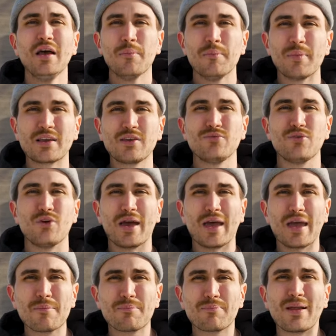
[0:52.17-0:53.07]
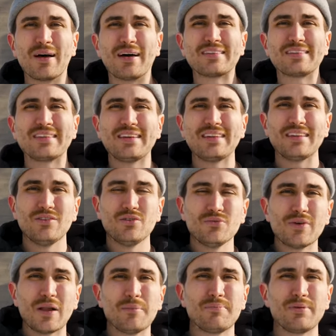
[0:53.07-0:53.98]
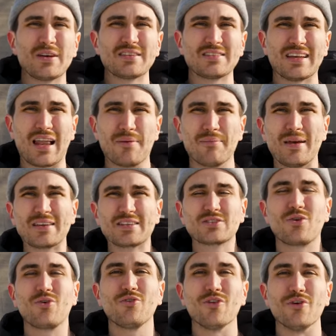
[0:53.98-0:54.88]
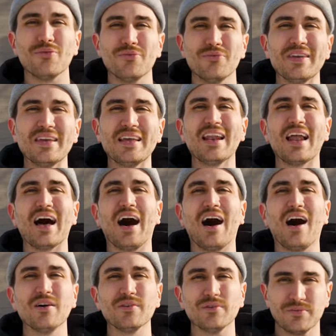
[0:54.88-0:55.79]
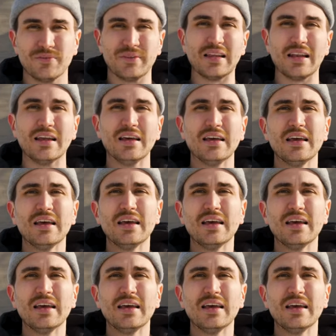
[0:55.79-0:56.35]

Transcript: mais qui veut implanter des nouvelles pièces de la maison de ville en ville.